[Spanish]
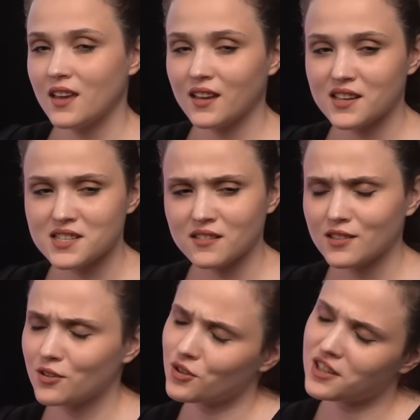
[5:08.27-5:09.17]
¿En qué
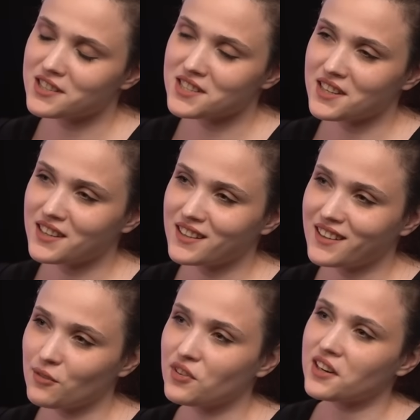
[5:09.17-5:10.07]
sentido crees que
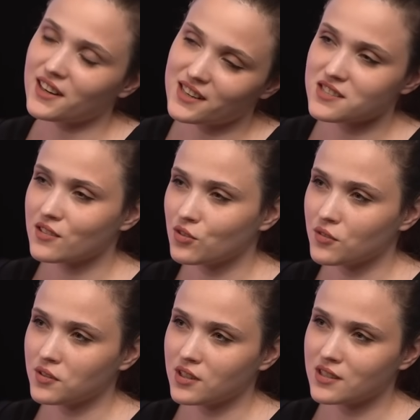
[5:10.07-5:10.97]
el Ferreras de
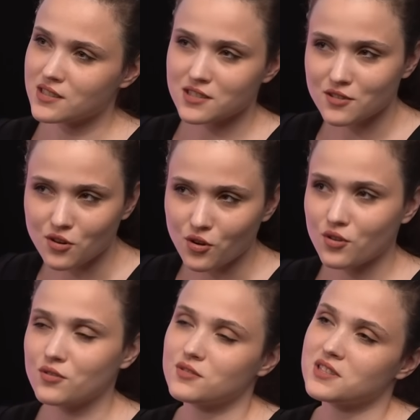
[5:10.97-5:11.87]
entonces
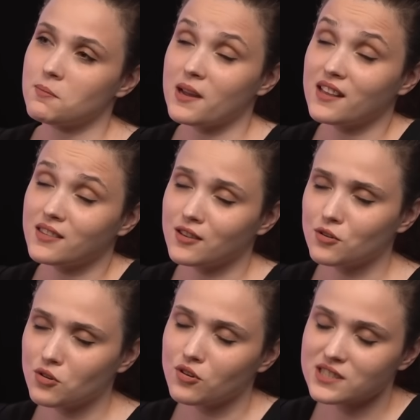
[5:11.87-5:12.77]
no se parece
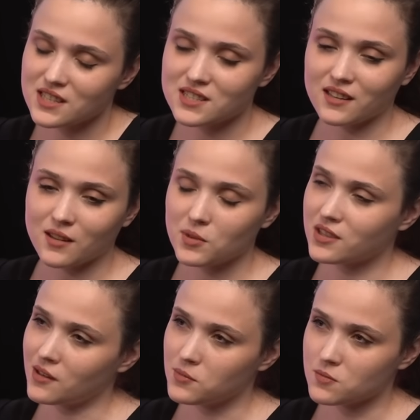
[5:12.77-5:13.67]
o no es
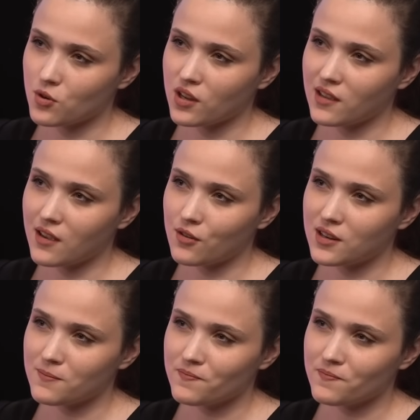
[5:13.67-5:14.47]
exactamente el mismo que el de ahora?